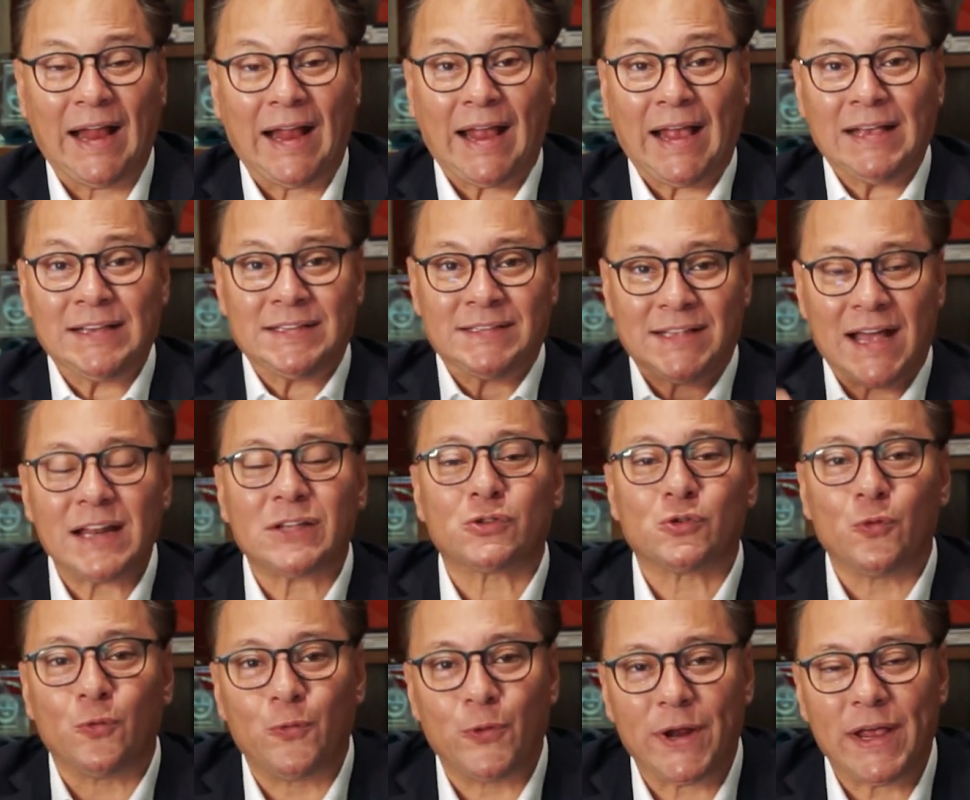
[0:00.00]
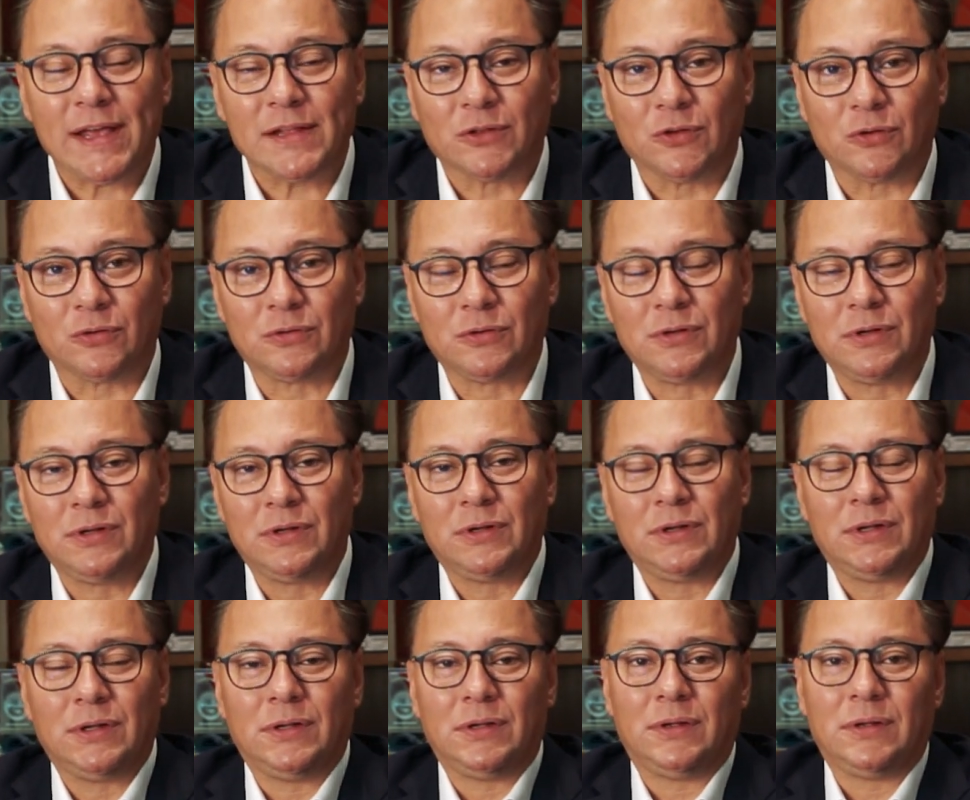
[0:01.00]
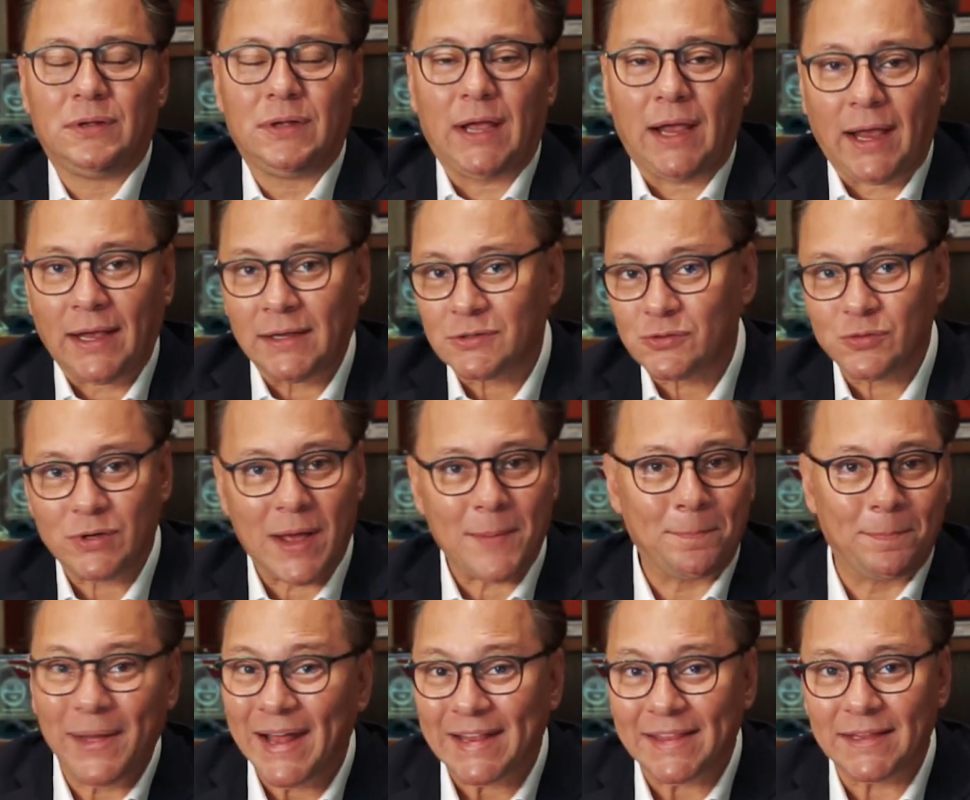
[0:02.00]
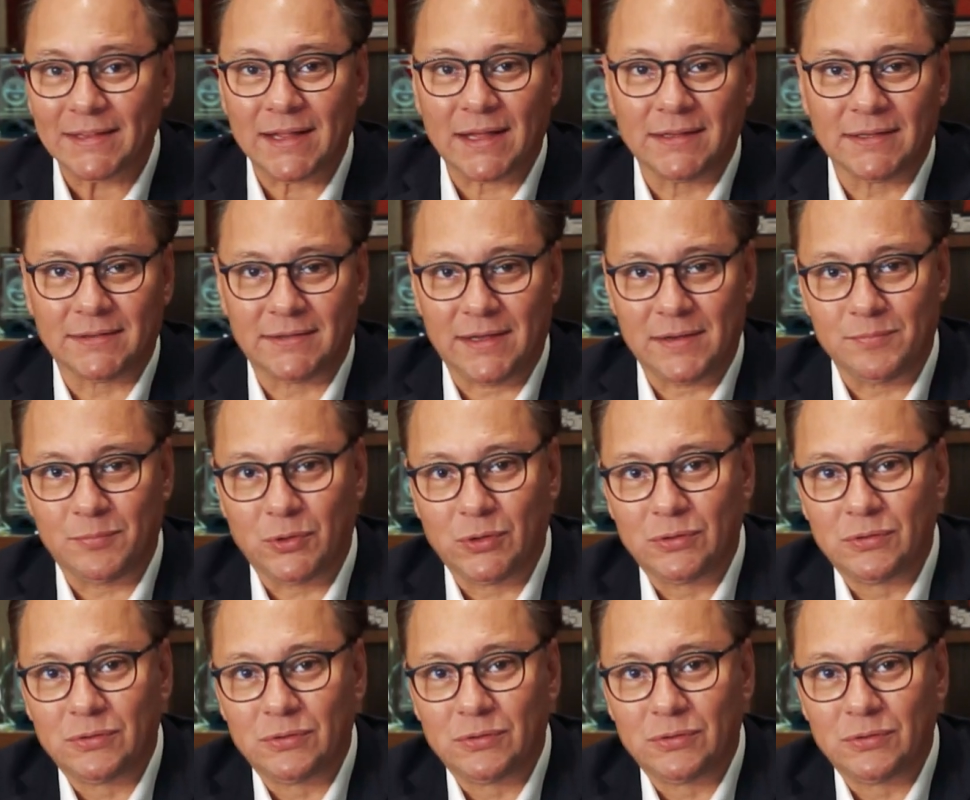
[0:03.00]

que estar sufriendo es una pérdida de tiempo.